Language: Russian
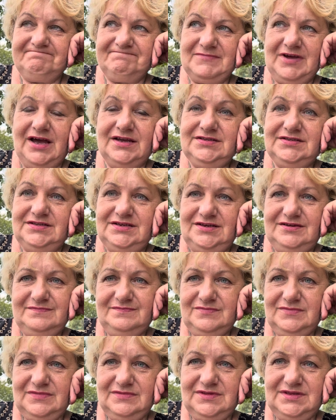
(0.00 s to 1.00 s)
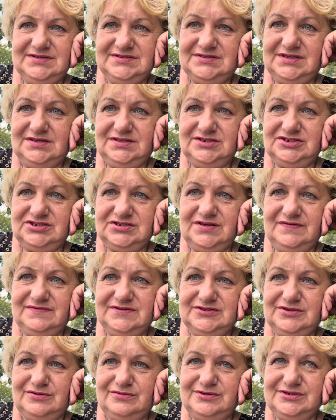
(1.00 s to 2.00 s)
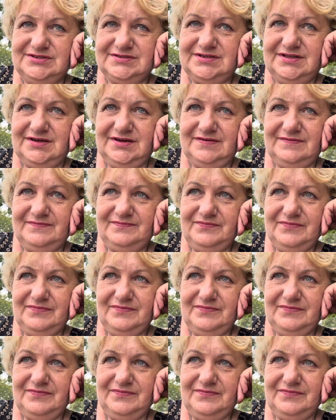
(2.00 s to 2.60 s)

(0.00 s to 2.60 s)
одни достаточно взрослые.